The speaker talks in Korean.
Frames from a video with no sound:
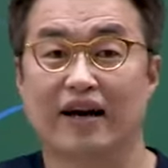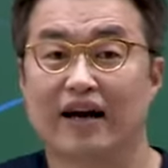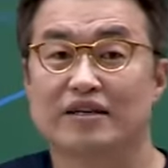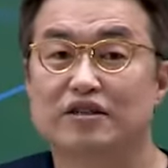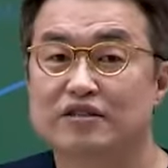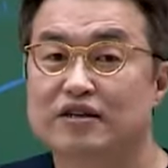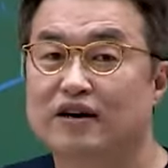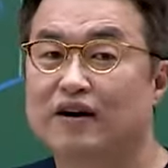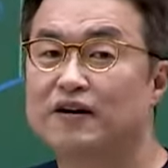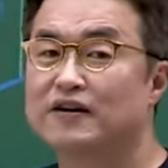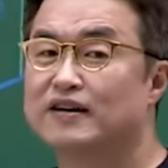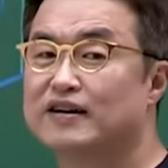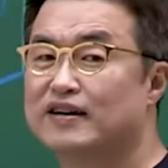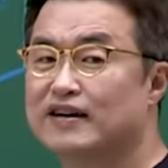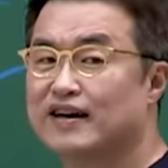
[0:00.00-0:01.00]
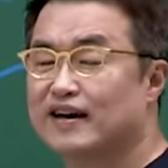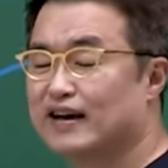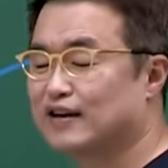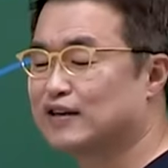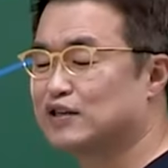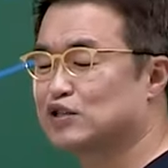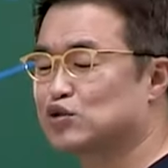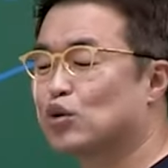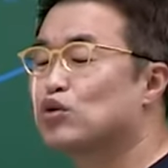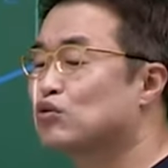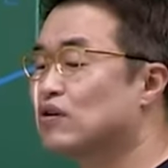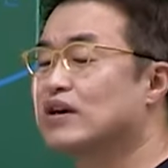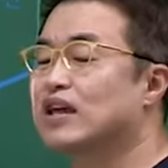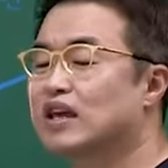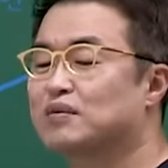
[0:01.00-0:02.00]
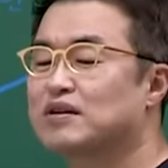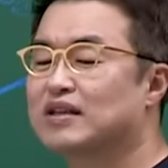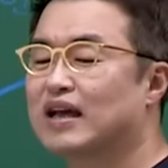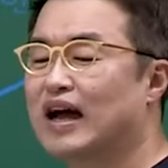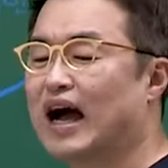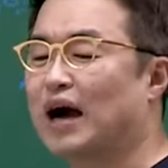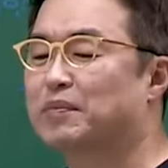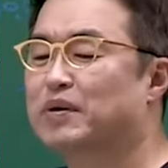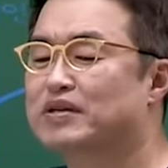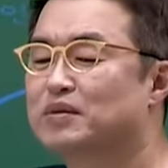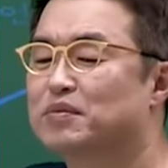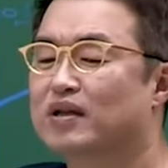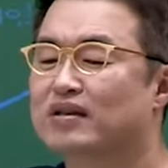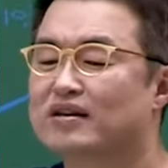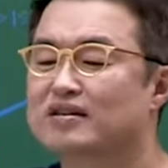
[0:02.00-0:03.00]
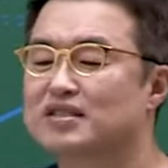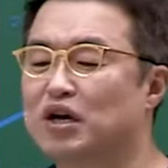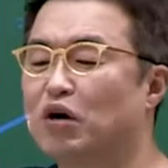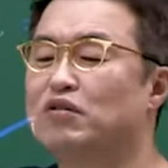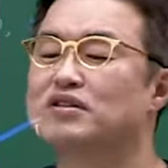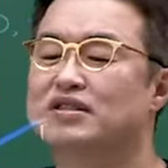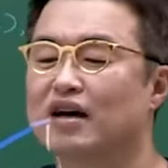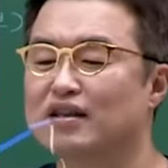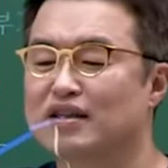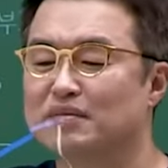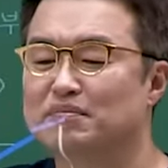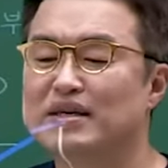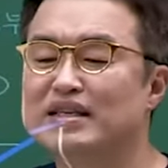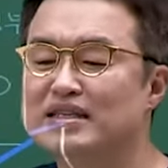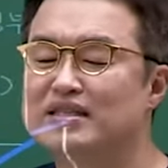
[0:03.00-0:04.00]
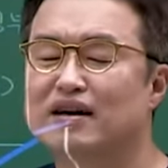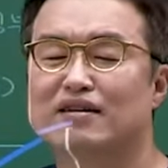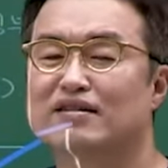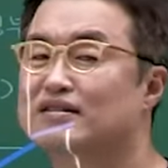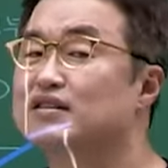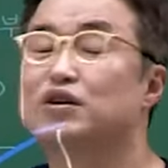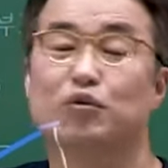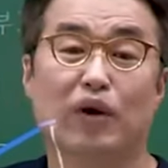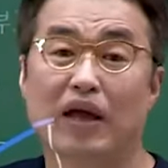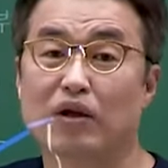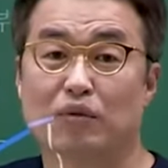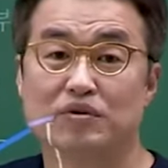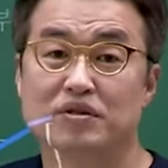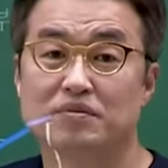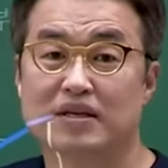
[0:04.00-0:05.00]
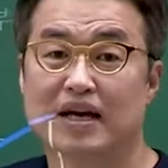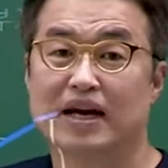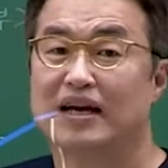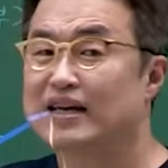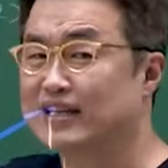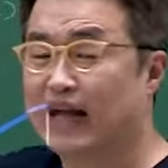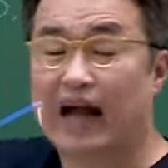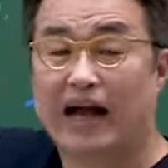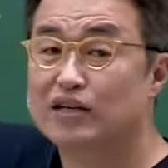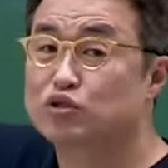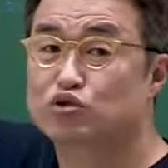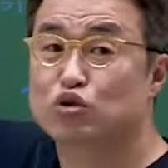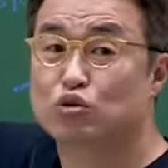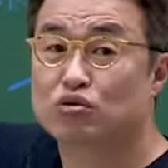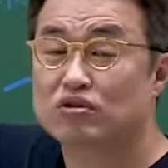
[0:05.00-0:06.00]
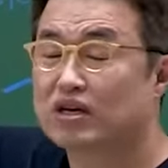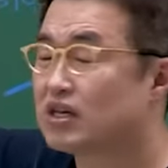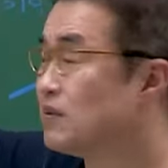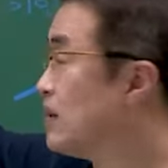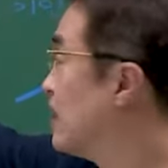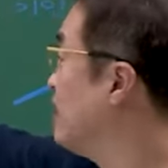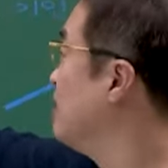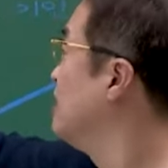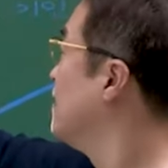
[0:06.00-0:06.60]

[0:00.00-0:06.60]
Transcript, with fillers: 아셨죠? 예, 그 소유권 개념은 앞에 설명했던 그 정전, 민전 그거 외에는 없습니다. 다 수족 공예님이에요.